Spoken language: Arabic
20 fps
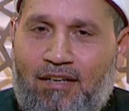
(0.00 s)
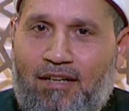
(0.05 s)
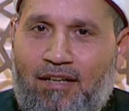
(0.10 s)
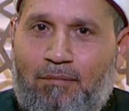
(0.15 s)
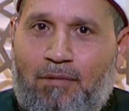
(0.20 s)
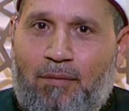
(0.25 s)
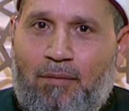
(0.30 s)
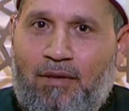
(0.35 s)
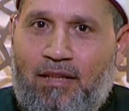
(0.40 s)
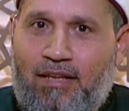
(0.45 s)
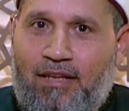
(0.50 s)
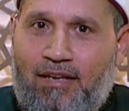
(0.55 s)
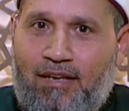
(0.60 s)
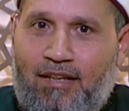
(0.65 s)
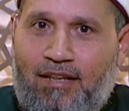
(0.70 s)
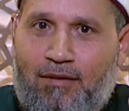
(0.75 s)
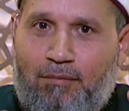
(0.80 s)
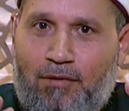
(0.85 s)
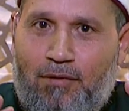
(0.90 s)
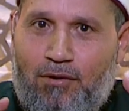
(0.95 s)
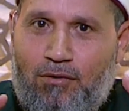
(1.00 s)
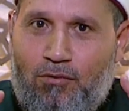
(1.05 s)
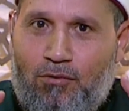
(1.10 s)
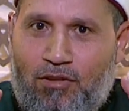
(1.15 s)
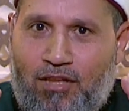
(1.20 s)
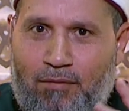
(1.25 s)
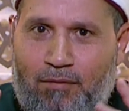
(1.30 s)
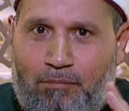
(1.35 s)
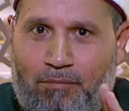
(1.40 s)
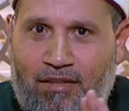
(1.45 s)
الباب اللي يجيلك منه
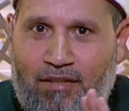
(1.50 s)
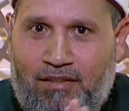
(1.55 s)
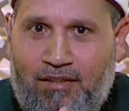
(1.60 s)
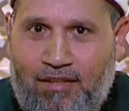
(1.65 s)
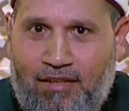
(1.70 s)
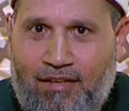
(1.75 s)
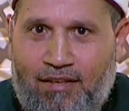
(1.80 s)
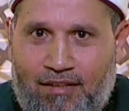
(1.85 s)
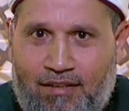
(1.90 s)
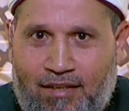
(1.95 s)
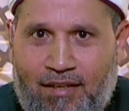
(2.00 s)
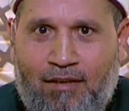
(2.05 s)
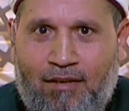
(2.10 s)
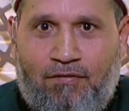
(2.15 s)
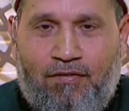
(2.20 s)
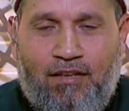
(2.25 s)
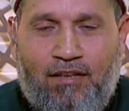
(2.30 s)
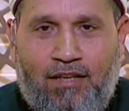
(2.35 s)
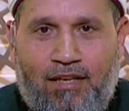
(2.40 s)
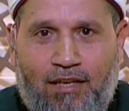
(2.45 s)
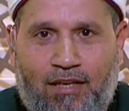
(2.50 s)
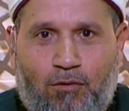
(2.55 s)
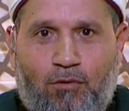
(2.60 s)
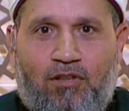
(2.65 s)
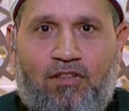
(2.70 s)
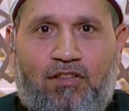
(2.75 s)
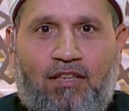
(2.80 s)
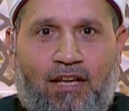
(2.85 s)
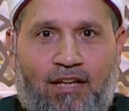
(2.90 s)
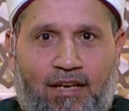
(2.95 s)
سب الدين اقفليه
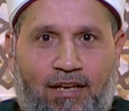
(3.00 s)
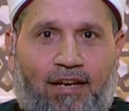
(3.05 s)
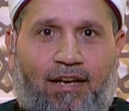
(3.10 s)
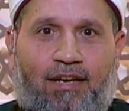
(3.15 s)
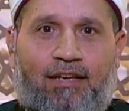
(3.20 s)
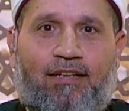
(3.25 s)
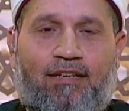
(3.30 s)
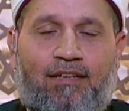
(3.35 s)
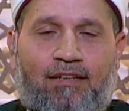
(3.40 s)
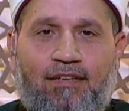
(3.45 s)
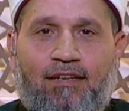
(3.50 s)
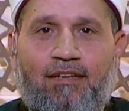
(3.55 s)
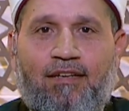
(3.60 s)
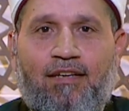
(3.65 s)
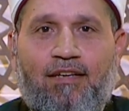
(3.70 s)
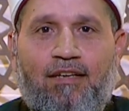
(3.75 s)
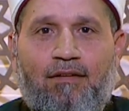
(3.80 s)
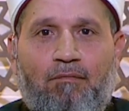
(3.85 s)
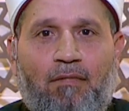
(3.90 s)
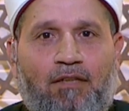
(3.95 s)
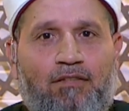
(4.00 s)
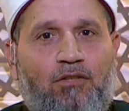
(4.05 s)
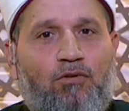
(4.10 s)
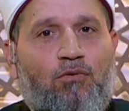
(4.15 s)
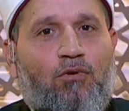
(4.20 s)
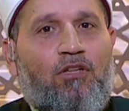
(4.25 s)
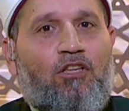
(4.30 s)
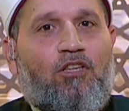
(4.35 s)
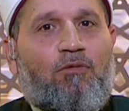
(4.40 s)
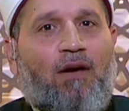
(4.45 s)
واستريحي ما
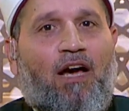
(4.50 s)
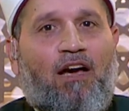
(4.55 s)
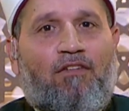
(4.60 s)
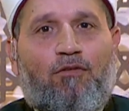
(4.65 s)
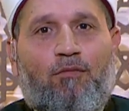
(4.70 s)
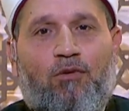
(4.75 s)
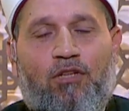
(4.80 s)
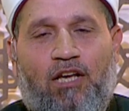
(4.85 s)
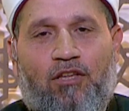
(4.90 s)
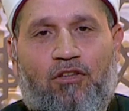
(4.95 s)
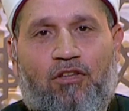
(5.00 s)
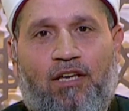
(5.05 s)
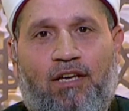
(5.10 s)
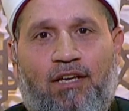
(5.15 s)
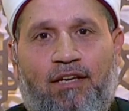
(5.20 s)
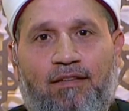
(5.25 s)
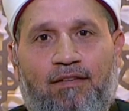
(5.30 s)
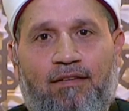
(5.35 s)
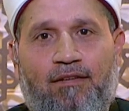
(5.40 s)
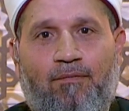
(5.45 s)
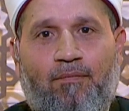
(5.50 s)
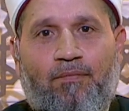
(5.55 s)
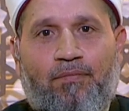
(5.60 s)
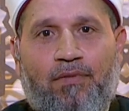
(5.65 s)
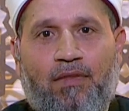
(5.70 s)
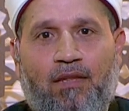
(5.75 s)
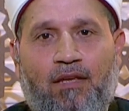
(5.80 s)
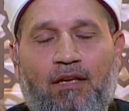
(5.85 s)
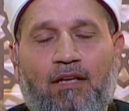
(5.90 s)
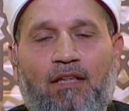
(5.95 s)
تدخليش معاه في
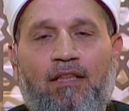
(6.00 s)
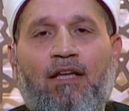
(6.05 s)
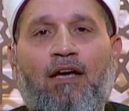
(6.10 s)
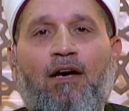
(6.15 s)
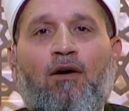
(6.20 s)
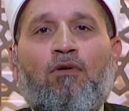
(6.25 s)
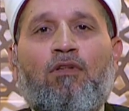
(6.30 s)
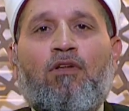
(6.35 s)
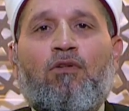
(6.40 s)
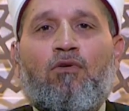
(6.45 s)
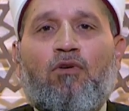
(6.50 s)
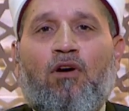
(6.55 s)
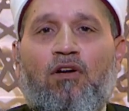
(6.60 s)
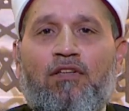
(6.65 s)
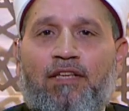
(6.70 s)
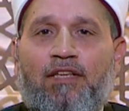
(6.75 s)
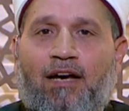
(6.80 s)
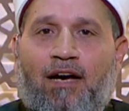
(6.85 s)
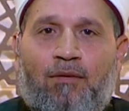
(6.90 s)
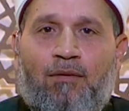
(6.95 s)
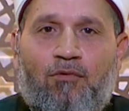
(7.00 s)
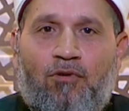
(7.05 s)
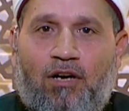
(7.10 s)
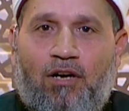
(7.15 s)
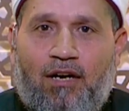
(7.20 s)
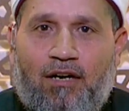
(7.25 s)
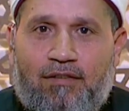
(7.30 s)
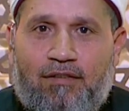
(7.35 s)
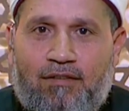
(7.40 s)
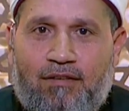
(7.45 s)
شيخ لا قولي له نعم
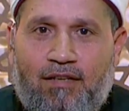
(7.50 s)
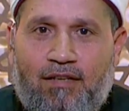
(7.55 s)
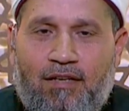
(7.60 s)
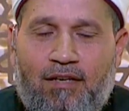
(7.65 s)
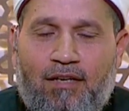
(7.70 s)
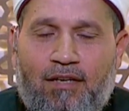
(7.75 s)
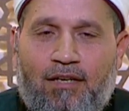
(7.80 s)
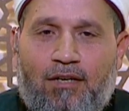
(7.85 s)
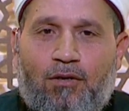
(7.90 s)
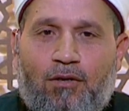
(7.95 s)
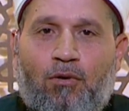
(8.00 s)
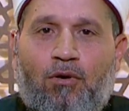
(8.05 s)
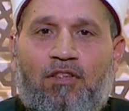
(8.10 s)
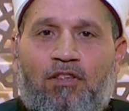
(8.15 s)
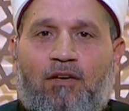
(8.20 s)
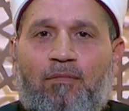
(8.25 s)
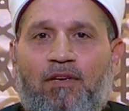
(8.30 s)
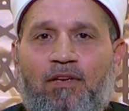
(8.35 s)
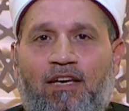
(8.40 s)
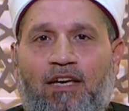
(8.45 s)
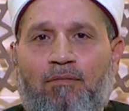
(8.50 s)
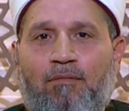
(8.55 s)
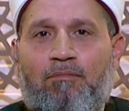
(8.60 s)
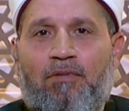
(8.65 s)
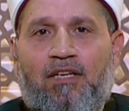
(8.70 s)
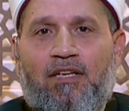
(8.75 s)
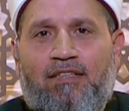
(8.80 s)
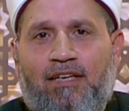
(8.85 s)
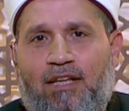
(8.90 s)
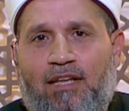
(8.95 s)
وحاضر اقل مناقشه جوزك بيحب
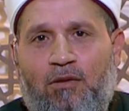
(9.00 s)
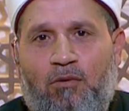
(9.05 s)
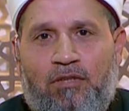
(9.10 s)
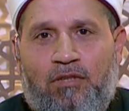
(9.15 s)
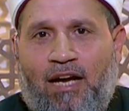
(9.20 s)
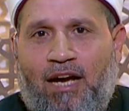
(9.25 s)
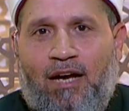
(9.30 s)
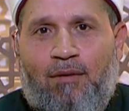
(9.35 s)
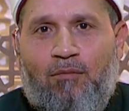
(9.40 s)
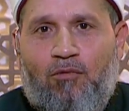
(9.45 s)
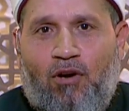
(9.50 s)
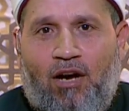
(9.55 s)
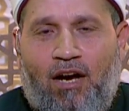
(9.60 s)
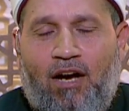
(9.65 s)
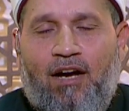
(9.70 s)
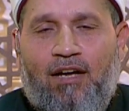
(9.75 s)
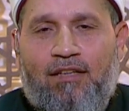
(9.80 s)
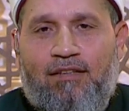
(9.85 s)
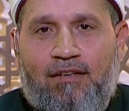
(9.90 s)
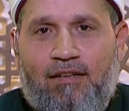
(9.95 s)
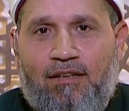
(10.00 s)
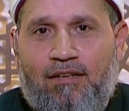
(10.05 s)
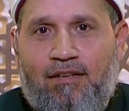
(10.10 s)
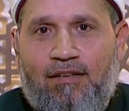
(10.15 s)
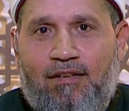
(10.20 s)
يتقال له نعم وحاضر ده في